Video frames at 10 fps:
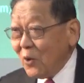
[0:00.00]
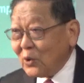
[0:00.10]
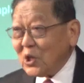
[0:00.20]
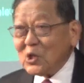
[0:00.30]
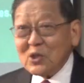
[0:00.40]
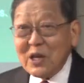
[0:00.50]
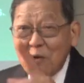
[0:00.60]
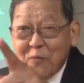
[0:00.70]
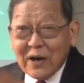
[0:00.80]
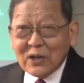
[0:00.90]
我
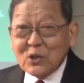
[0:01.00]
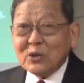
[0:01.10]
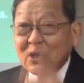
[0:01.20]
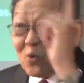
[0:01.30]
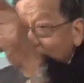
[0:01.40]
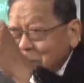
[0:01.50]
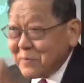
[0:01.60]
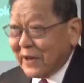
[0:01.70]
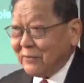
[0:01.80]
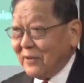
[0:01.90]
说：“Steven 就是冠
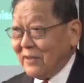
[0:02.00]
冕，